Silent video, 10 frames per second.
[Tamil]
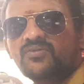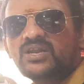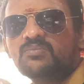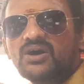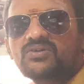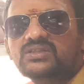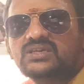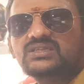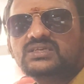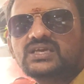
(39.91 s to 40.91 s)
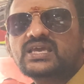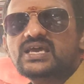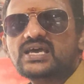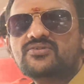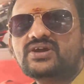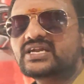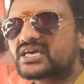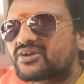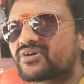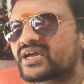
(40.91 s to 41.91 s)
வெளி மாவட்டத்துலேருந்து நீங்கள்
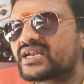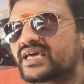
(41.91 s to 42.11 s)
வேணுங்கிறவங்க